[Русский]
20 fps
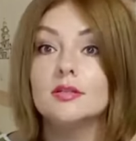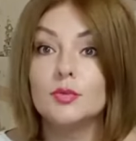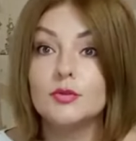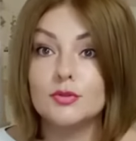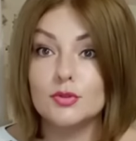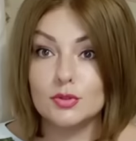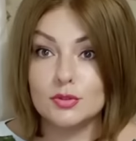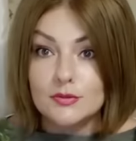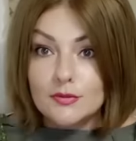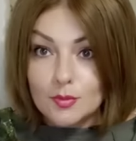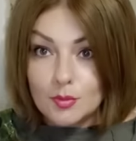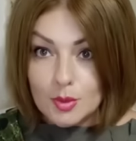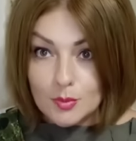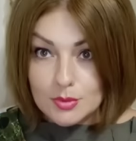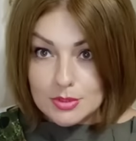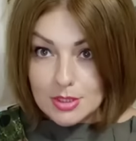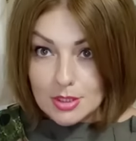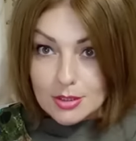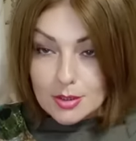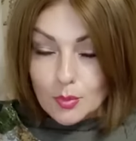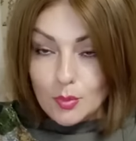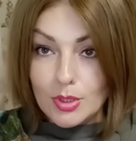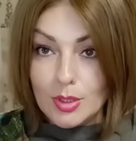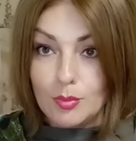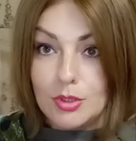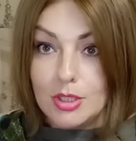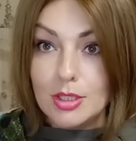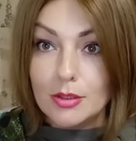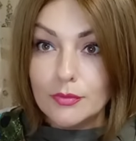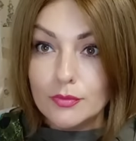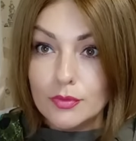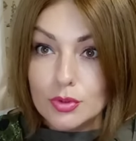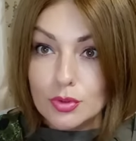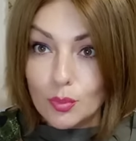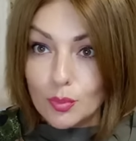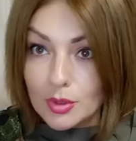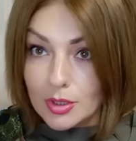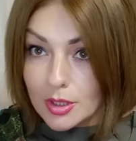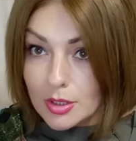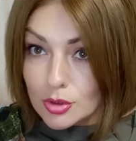Мы все с вами обязательно примерим, все
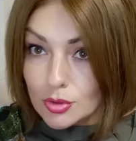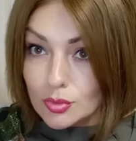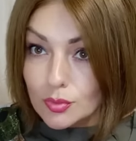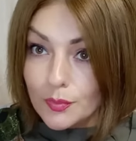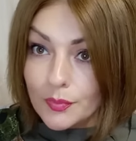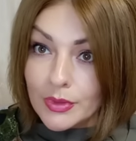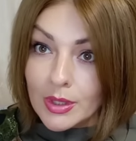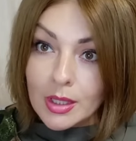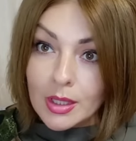покажу.